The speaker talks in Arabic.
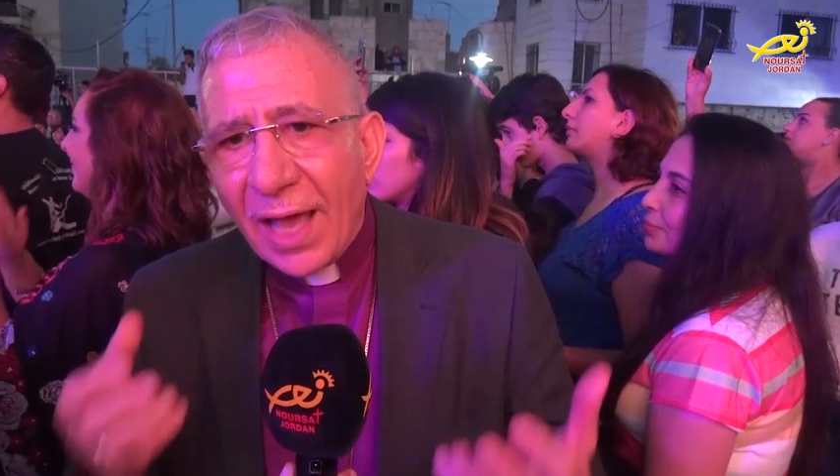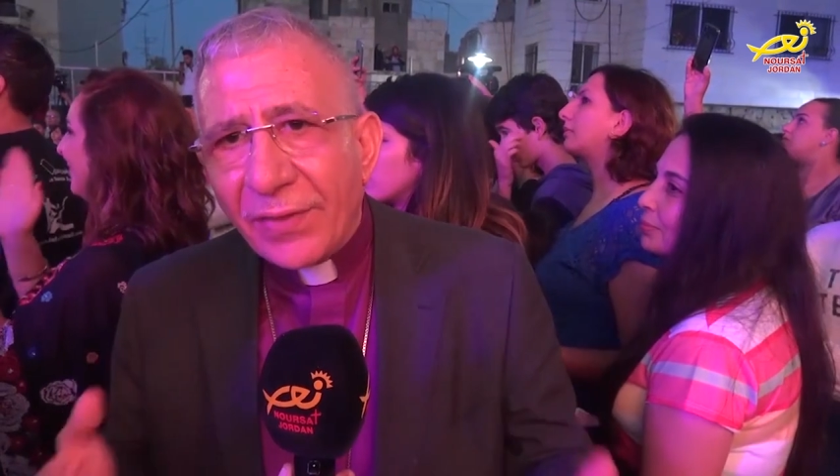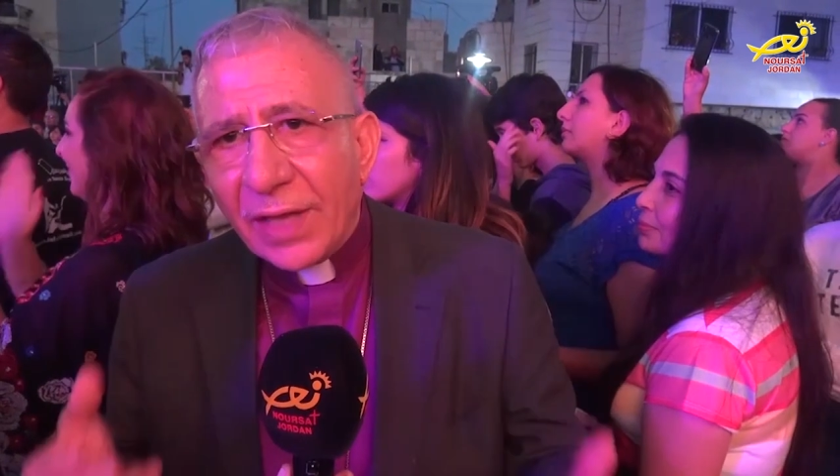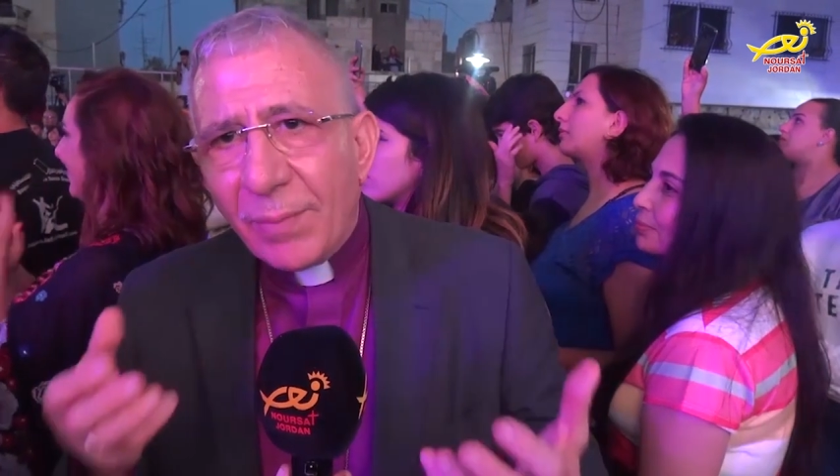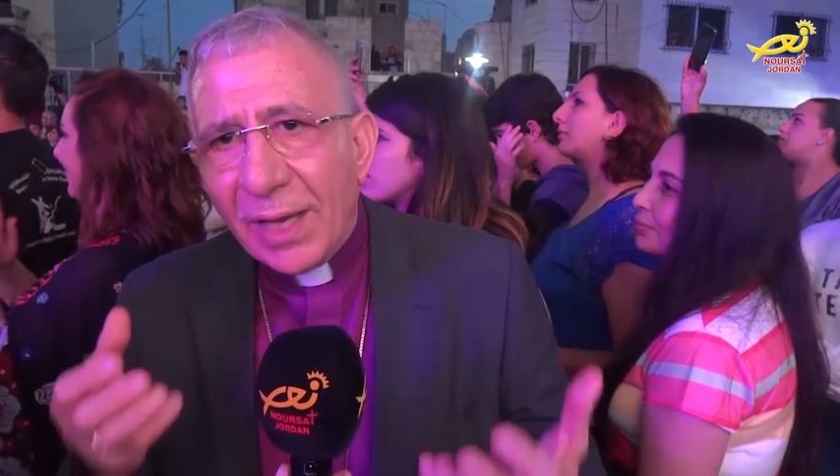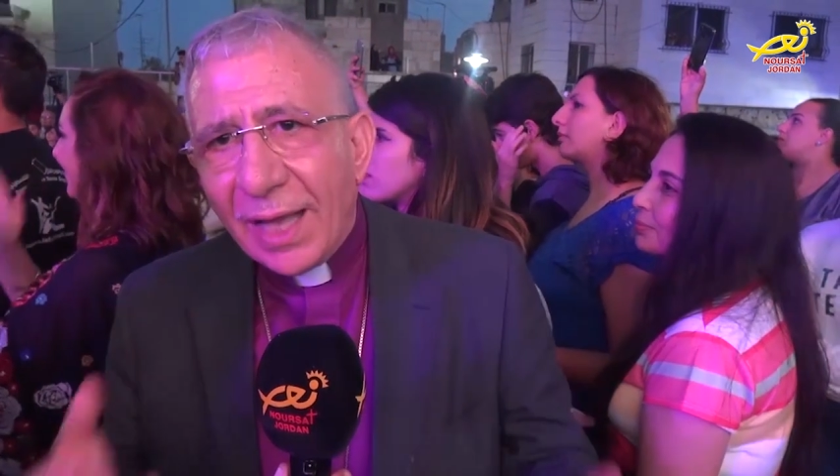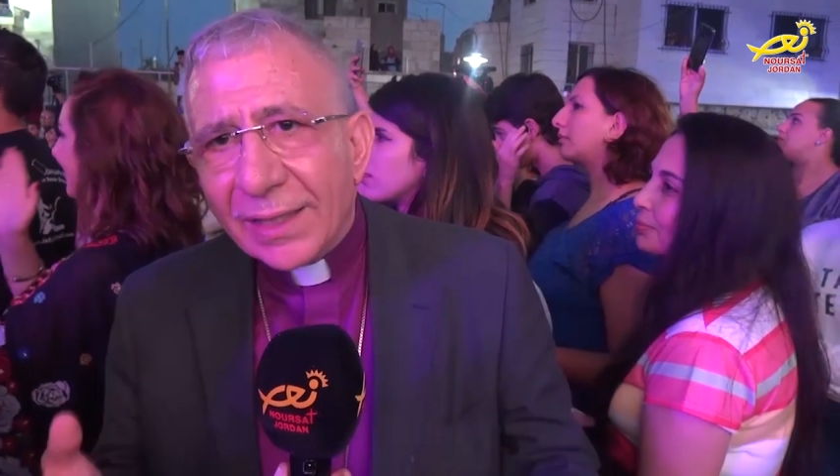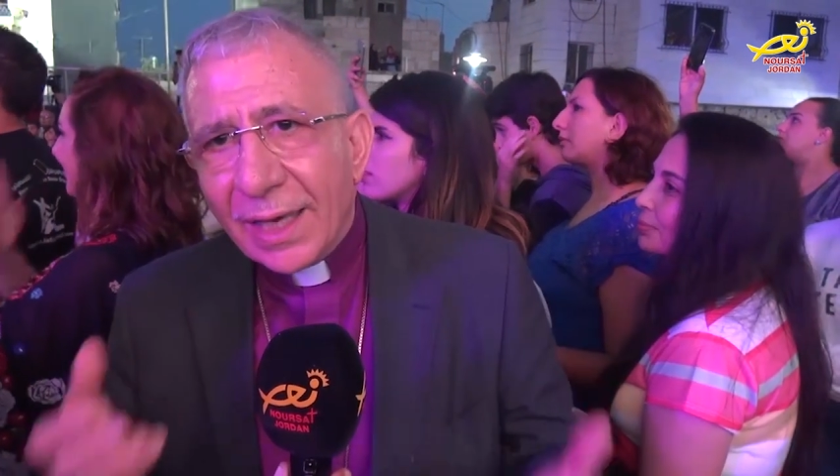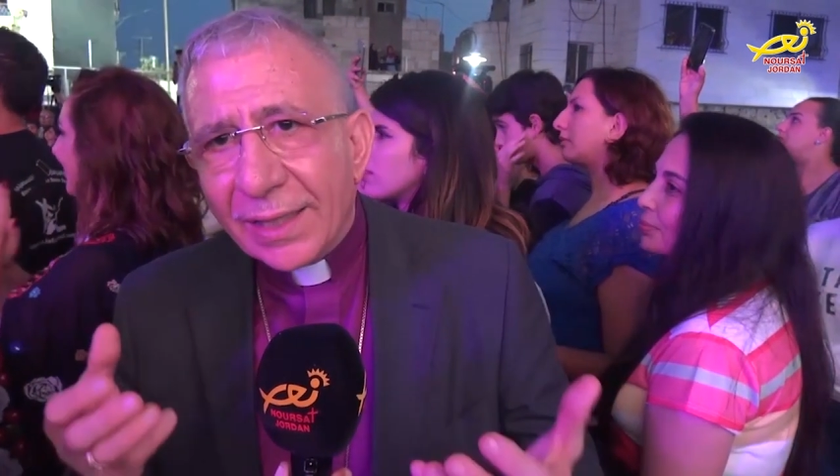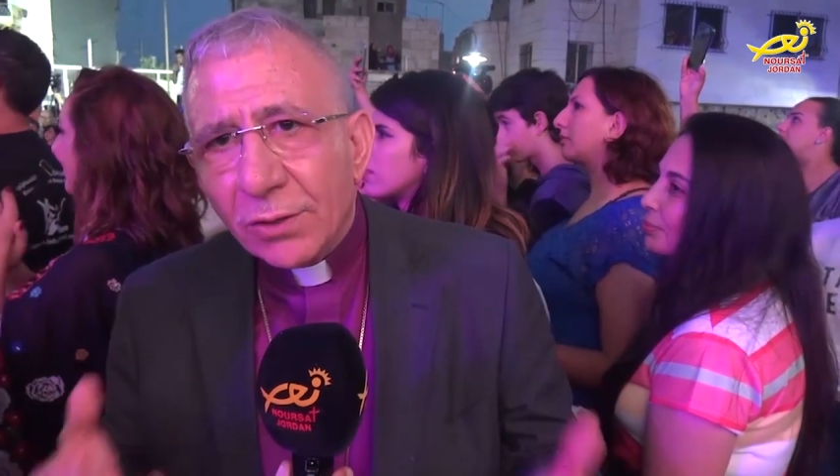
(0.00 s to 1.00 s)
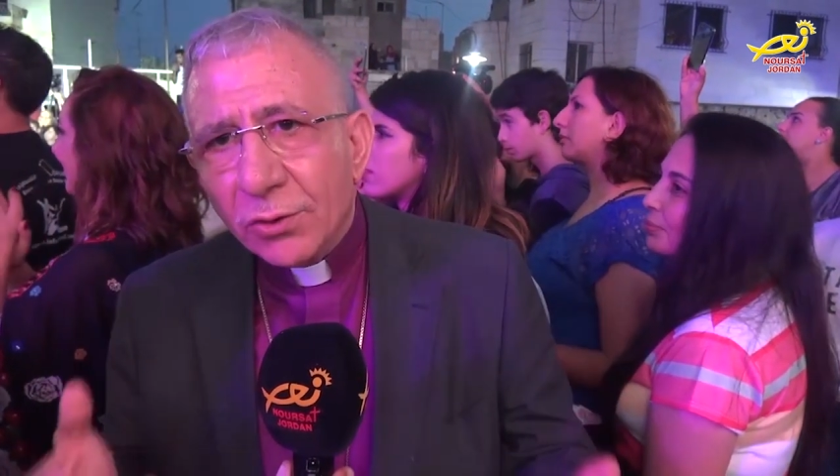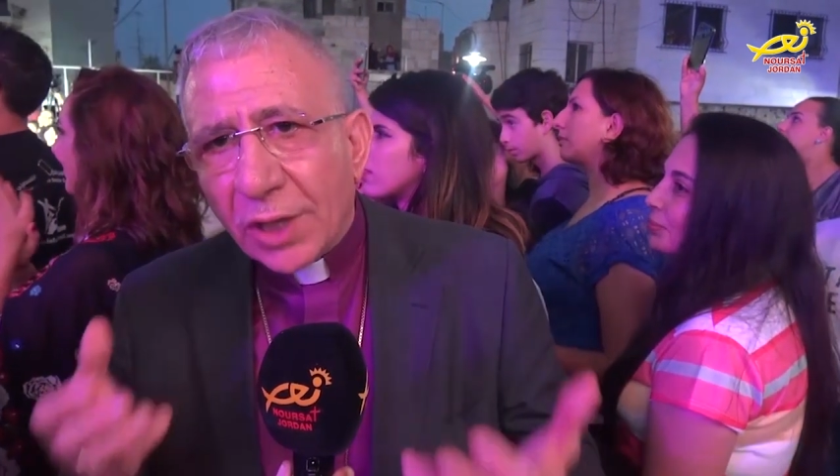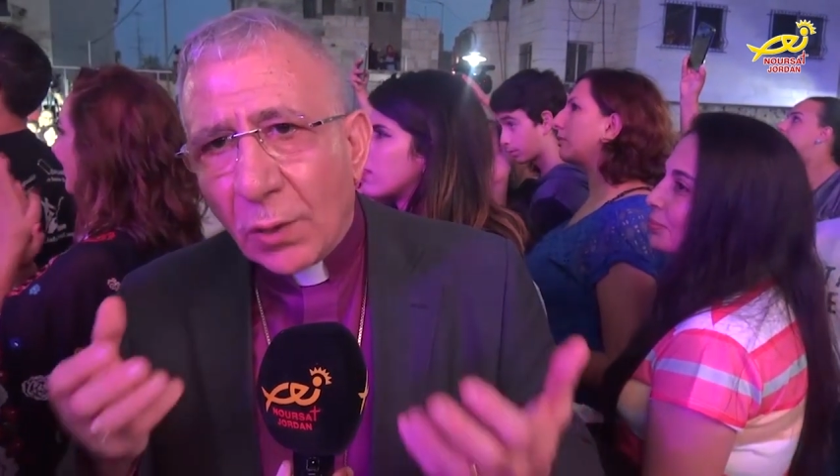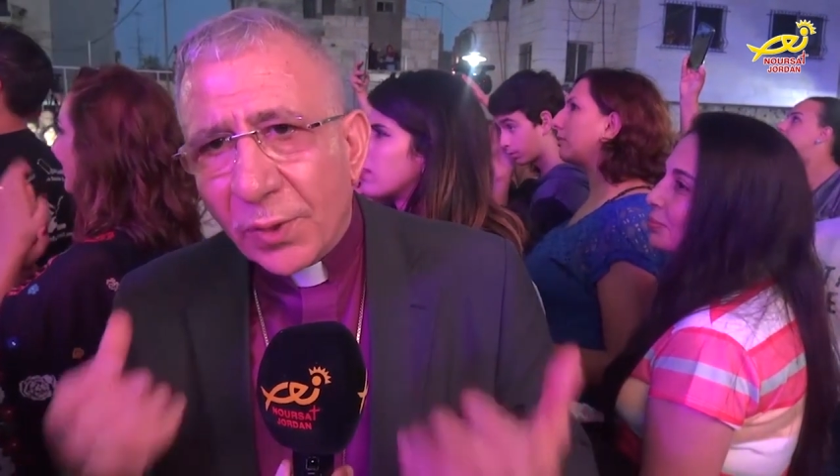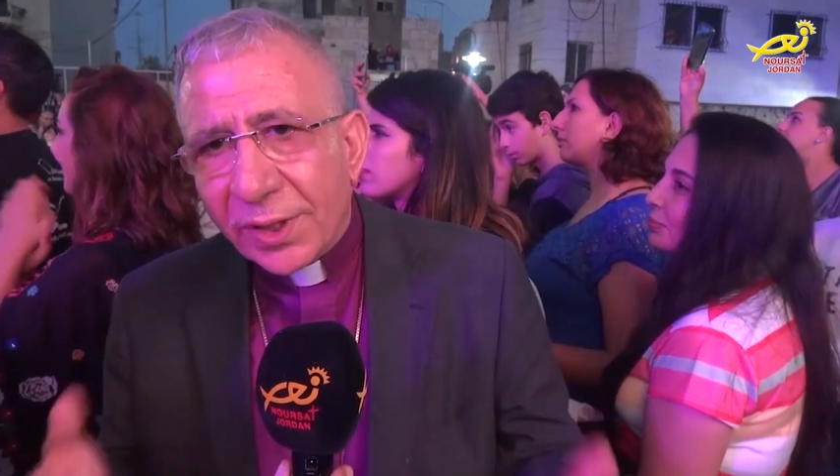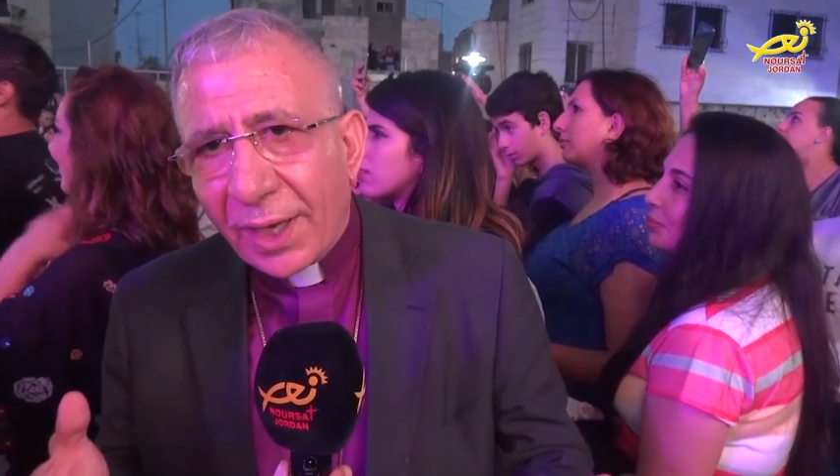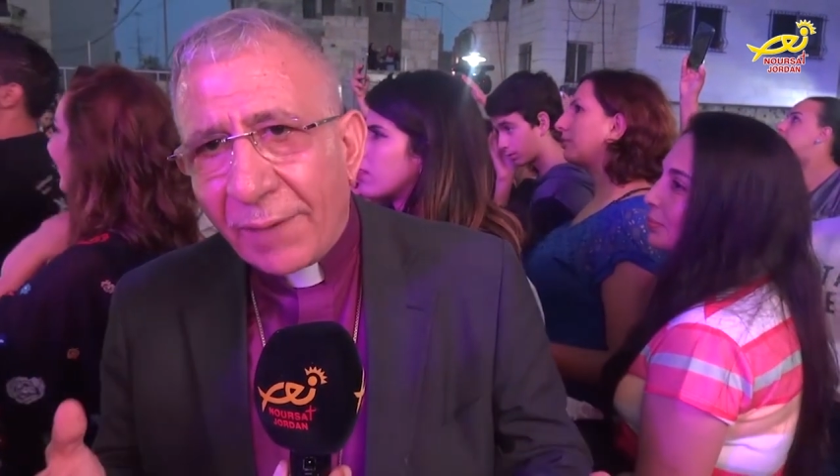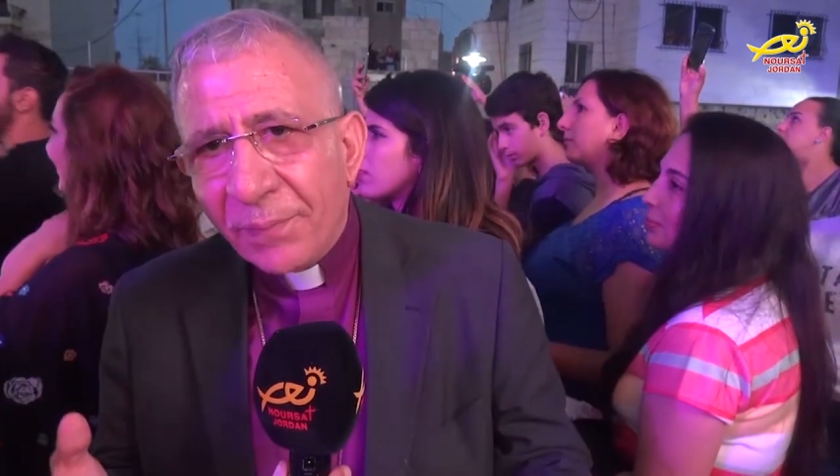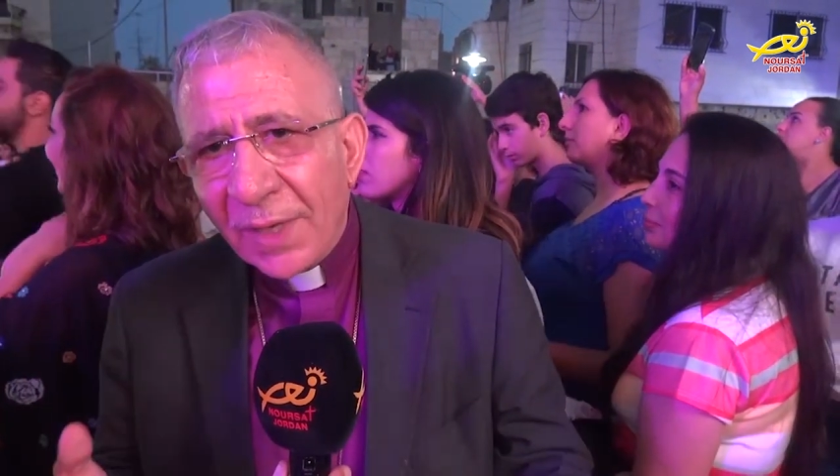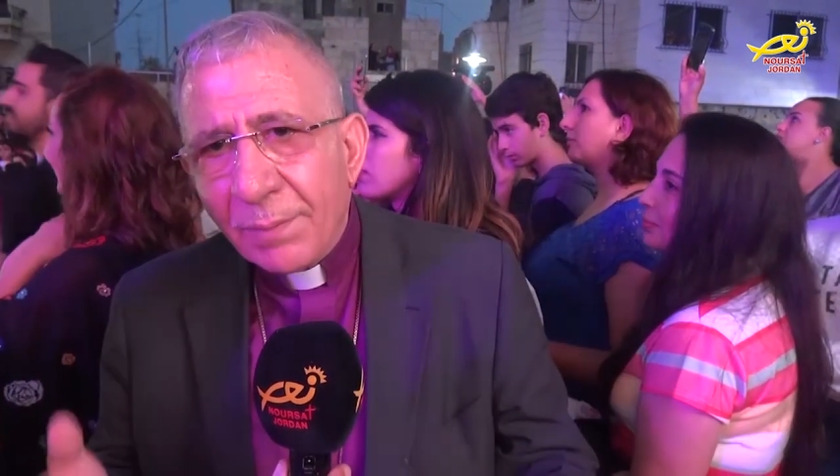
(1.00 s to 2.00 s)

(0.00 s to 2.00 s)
هذه البلاد التي نطورها